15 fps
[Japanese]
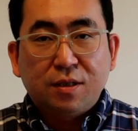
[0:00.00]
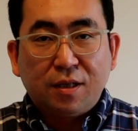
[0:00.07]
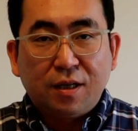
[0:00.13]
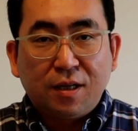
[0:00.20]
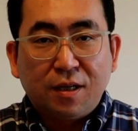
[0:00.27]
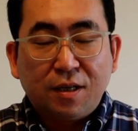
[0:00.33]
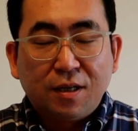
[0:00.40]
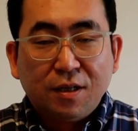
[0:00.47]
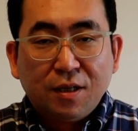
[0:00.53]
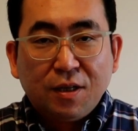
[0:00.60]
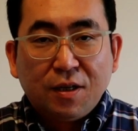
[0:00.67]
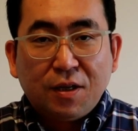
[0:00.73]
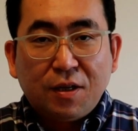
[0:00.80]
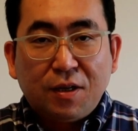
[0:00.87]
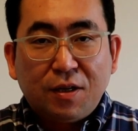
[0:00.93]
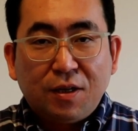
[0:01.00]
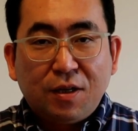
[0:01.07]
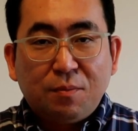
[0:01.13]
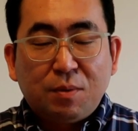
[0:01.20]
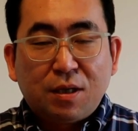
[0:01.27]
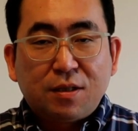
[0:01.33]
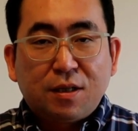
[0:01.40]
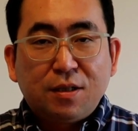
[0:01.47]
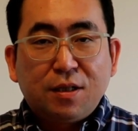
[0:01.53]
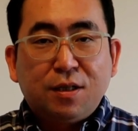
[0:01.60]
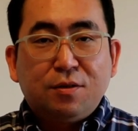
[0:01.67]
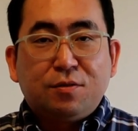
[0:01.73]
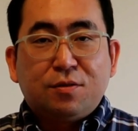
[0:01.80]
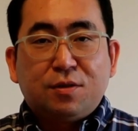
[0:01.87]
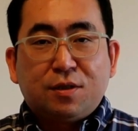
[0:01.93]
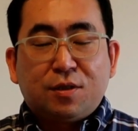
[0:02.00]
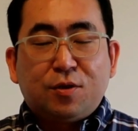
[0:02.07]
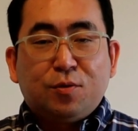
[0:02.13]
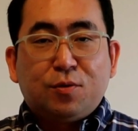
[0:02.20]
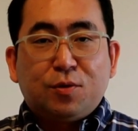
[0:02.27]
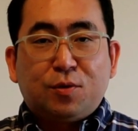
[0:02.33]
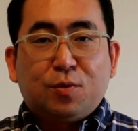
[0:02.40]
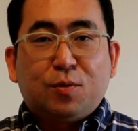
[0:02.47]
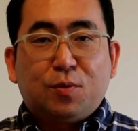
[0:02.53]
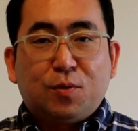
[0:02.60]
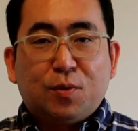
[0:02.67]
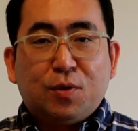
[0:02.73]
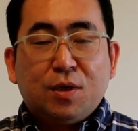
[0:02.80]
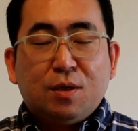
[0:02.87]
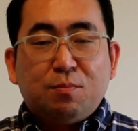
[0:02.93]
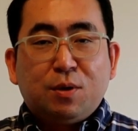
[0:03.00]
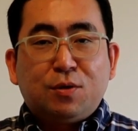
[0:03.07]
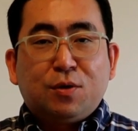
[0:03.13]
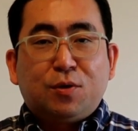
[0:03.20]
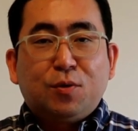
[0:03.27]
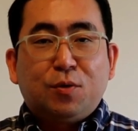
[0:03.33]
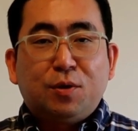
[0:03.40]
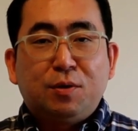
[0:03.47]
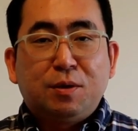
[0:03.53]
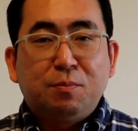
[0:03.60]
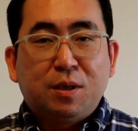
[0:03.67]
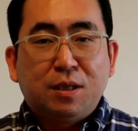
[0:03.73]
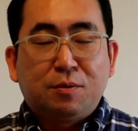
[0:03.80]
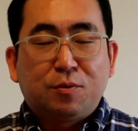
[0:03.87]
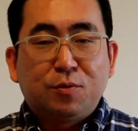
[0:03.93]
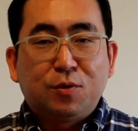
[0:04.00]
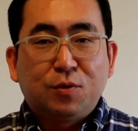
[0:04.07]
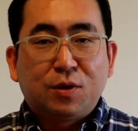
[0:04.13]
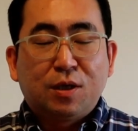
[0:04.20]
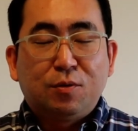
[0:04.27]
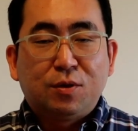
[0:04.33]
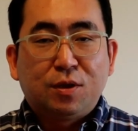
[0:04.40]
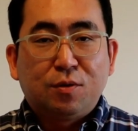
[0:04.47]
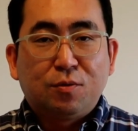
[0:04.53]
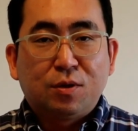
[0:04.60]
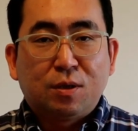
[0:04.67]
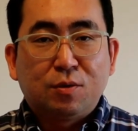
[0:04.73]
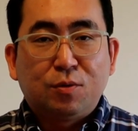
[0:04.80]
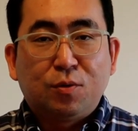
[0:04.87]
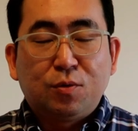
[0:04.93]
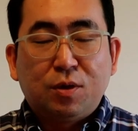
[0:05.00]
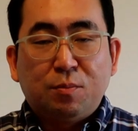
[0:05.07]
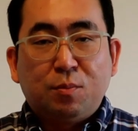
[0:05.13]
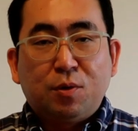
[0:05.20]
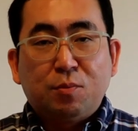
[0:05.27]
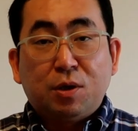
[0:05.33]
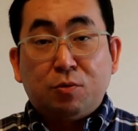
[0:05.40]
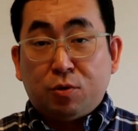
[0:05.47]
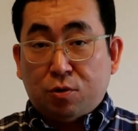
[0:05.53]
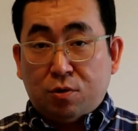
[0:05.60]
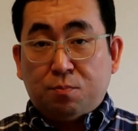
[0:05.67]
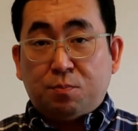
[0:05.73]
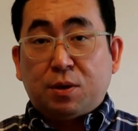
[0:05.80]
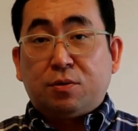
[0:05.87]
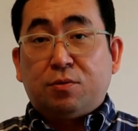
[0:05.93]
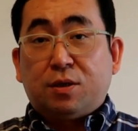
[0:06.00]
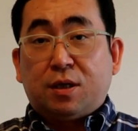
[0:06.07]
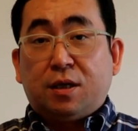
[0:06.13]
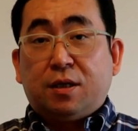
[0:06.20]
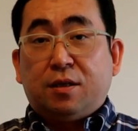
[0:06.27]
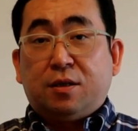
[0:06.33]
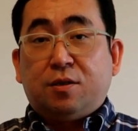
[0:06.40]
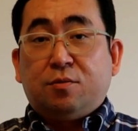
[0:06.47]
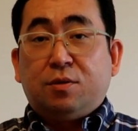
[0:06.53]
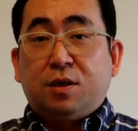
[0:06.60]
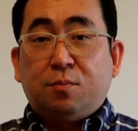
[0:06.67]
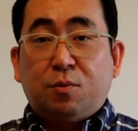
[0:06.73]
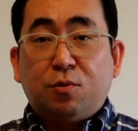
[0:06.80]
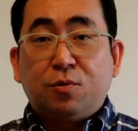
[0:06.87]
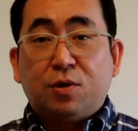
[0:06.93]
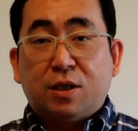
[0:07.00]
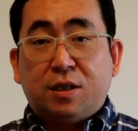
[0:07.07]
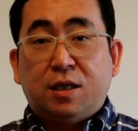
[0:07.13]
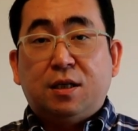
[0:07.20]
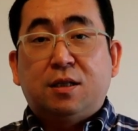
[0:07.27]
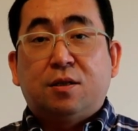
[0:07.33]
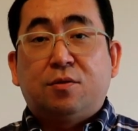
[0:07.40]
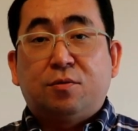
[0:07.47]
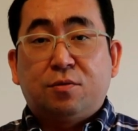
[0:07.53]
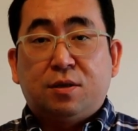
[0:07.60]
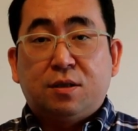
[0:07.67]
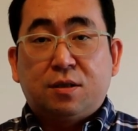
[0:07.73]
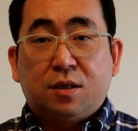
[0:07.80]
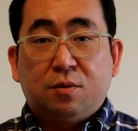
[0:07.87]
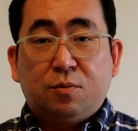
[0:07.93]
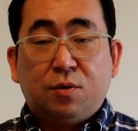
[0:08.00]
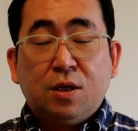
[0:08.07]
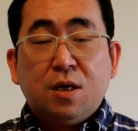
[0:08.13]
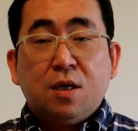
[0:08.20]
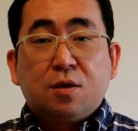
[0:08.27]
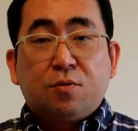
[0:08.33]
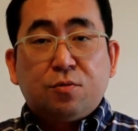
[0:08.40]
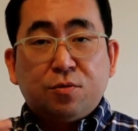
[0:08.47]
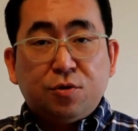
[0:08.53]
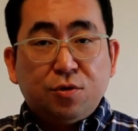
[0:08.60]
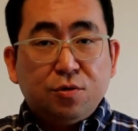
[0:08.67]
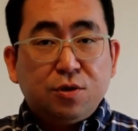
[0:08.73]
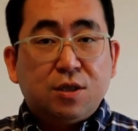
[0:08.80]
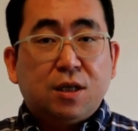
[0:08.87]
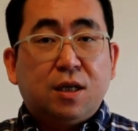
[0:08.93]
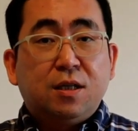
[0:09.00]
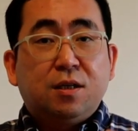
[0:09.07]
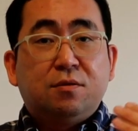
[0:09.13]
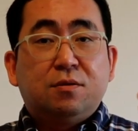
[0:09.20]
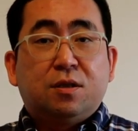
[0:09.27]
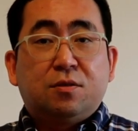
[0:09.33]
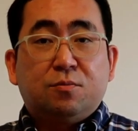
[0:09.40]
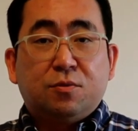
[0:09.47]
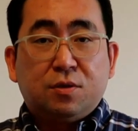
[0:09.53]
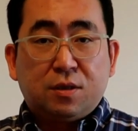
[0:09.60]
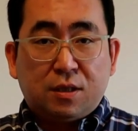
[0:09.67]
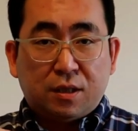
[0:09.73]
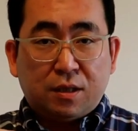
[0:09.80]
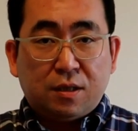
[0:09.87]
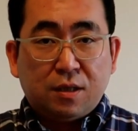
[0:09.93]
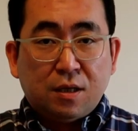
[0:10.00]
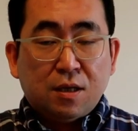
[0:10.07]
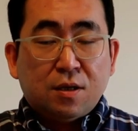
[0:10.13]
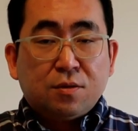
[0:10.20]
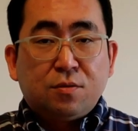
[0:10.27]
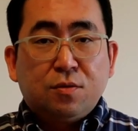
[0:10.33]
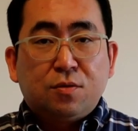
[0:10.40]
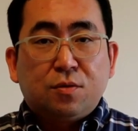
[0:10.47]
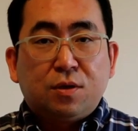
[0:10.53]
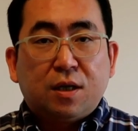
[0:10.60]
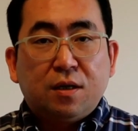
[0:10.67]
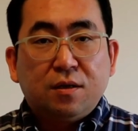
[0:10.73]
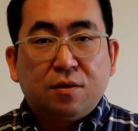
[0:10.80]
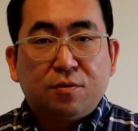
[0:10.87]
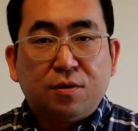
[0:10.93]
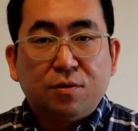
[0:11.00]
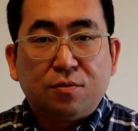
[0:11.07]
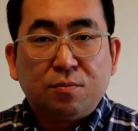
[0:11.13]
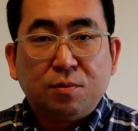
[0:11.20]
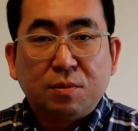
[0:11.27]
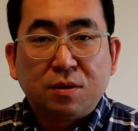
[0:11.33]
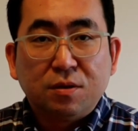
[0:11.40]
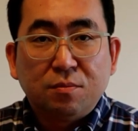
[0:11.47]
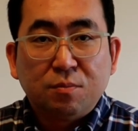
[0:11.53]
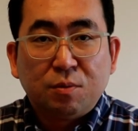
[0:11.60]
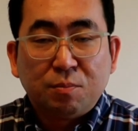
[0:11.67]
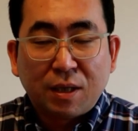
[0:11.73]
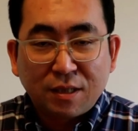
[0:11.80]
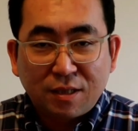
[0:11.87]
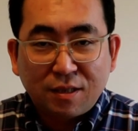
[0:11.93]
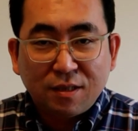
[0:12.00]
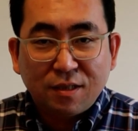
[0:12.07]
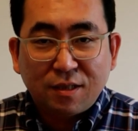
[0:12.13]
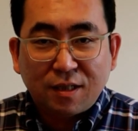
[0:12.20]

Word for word: 中で、えー、まあ端的に言うとですね、今日の一言、まあ、要するに今日、今、この瞬間起きていることは、そういうことでも、ヨーロッパとの関係で基本的に門戸が開いたということなんですけども、今後順次開いていくんだと思うんですね。そうすると何が起きると思いますもう間